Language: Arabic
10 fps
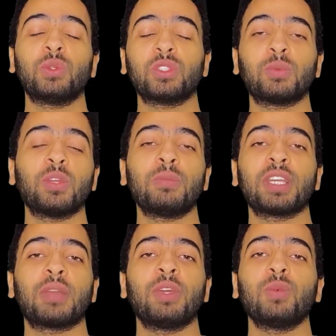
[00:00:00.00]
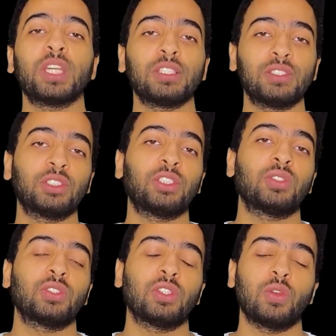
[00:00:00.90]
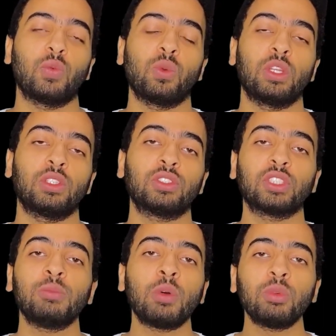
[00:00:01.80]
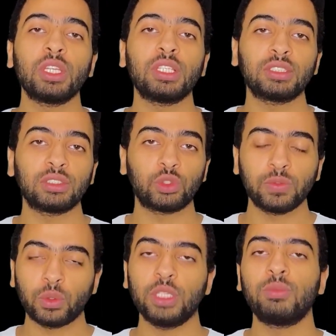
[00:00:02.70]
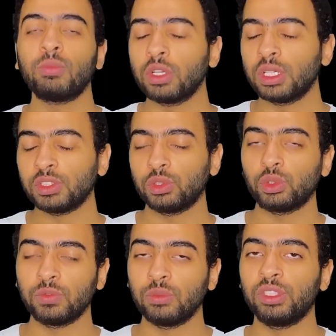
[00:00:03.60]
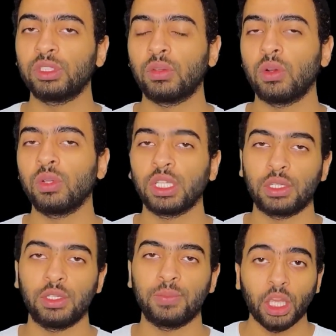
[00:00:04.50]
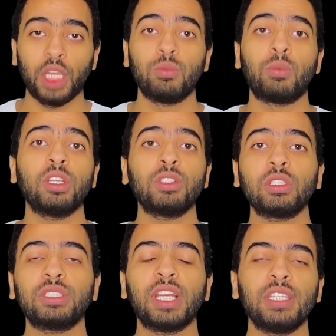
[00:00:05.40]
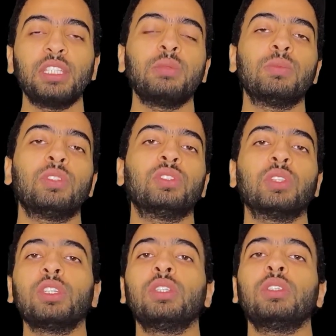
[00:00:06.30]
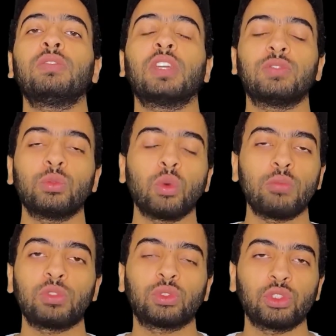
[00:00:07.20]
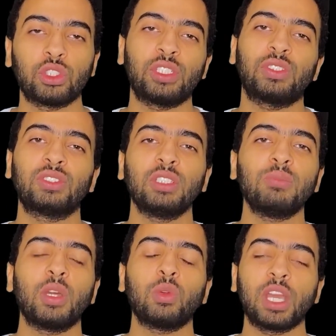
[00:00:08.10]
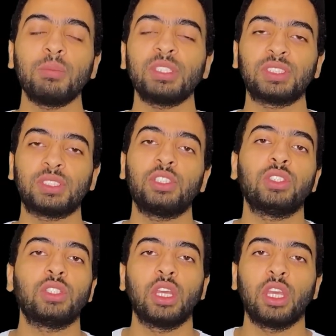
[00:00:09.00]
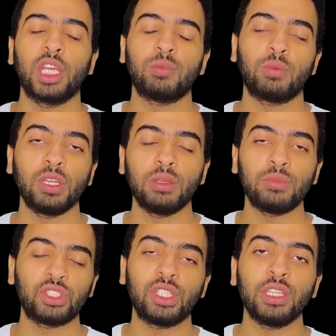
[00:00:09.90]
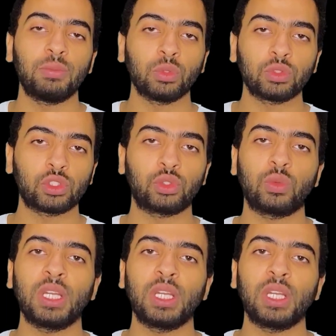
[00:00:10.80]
لنقطه مهمه كمان وهي الديزاين والديزاين ممكن ناس تشوفه عيب وممكن ناس تشوفه ميزه وهقول لك ليه الموبايل دوت جاي بديزاين في 2015 يعني الديزاين بقاله خمس سنين الموبايل مش جايب نوتش